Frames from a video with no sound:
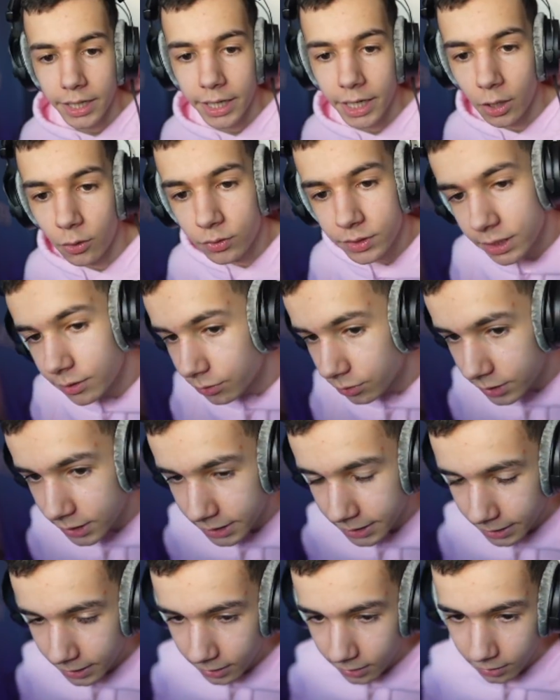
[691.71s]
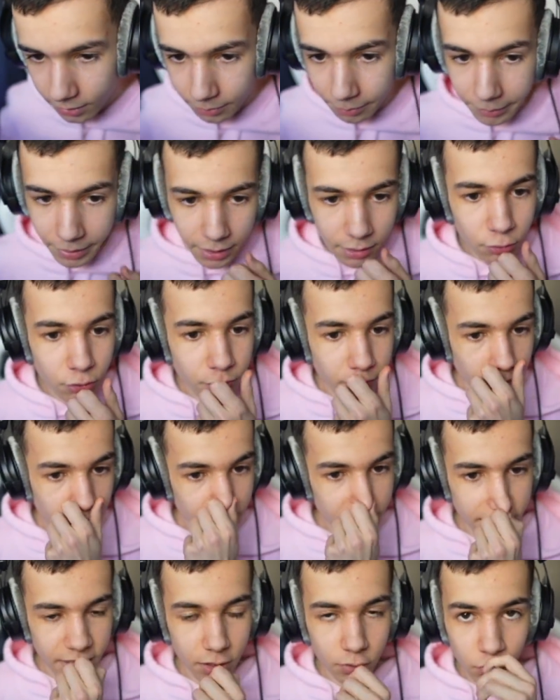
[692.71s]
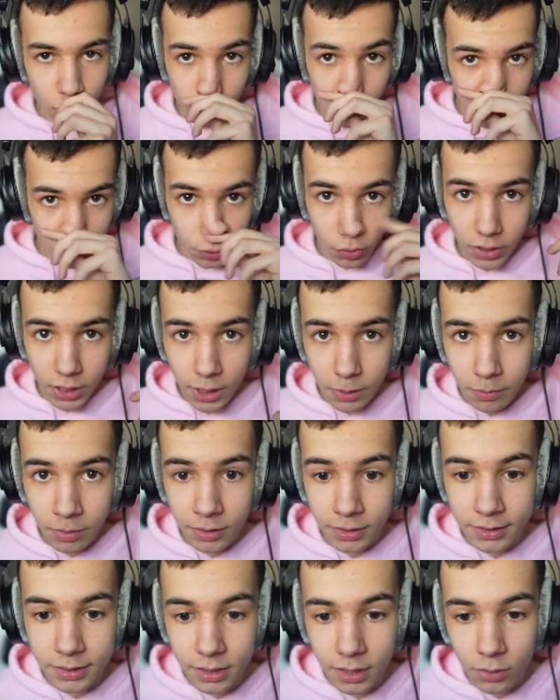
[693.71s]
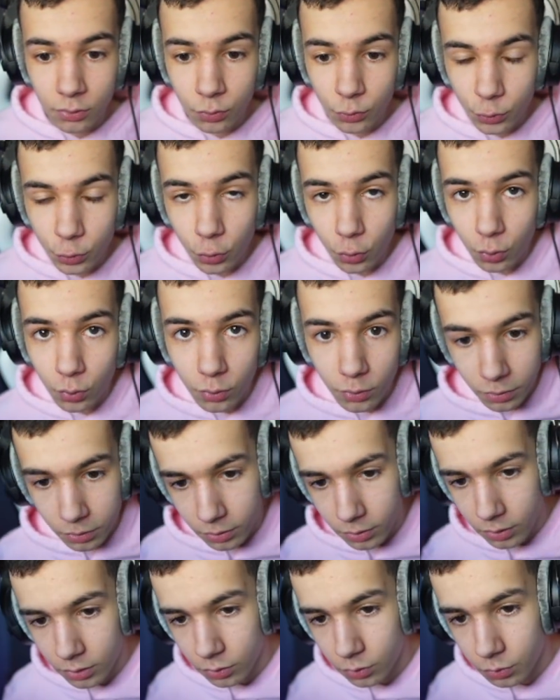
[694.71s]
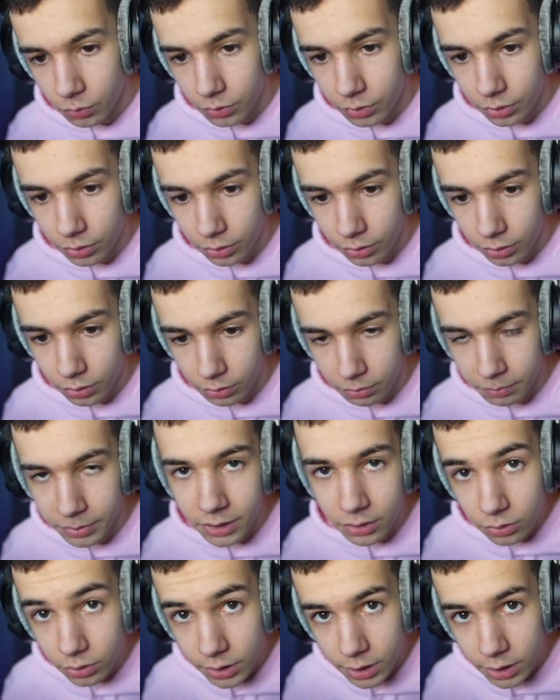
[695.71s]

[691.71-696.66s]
Et là, vous allez vous dire, mais Azuma, t'as une touche de libre, c'est la touche rond donc euh, B sur